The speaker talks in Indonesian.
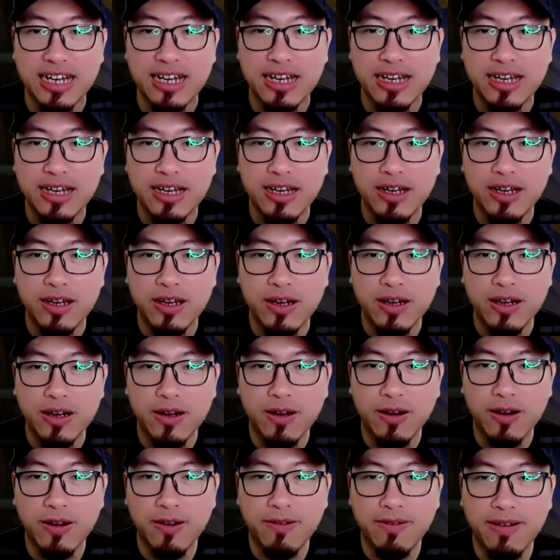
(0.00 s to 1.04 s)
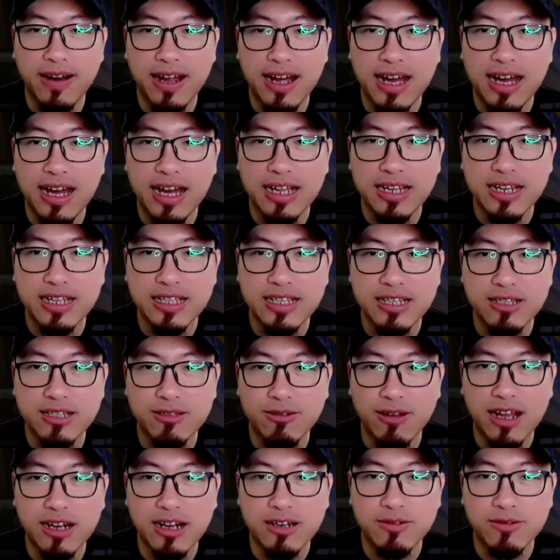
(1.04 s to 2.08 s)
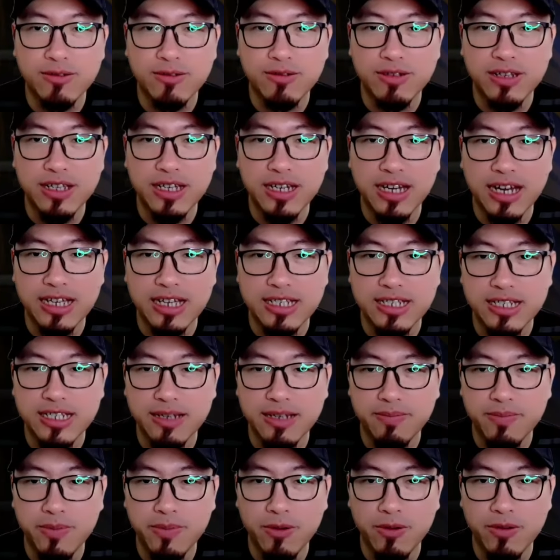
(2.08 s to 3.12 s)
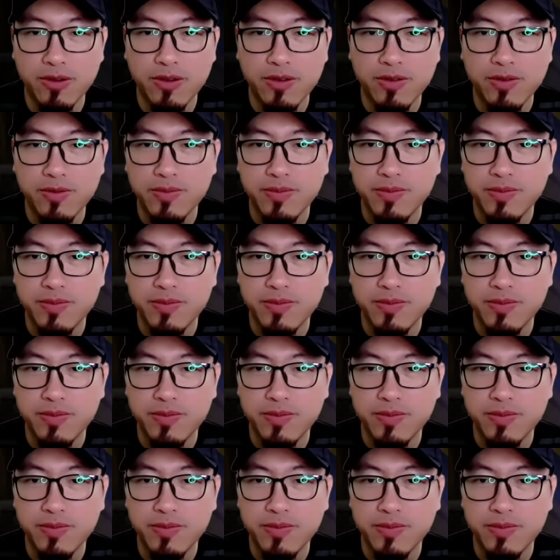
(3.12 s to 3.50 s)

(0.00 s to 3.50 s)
ya. Alright, kita tolak dulu nih guys cipung.